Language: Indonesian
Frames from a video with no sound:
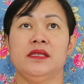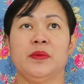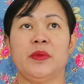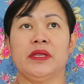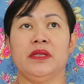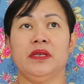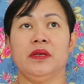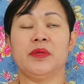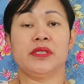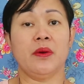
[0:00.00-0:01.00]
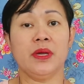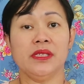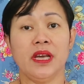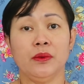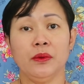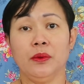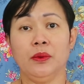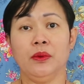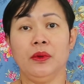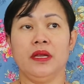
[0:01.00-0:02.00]
seperti pesawat
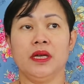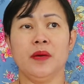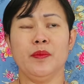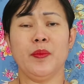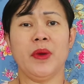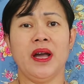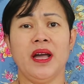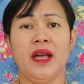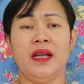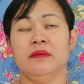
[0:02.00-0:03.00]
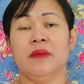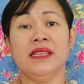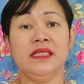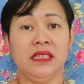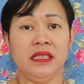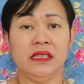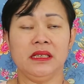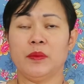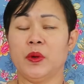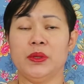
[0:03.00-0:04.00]
jatuh, ada gempa,
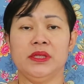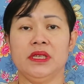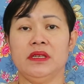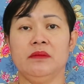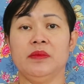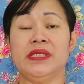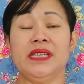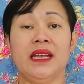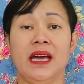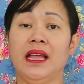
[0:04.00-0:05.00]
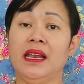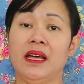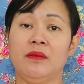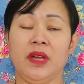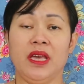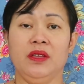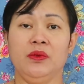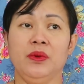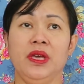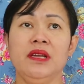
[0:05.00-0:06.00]
banjir, pokoknya bencana alam kayak
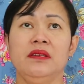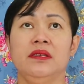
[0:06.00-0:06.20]
gitu ya.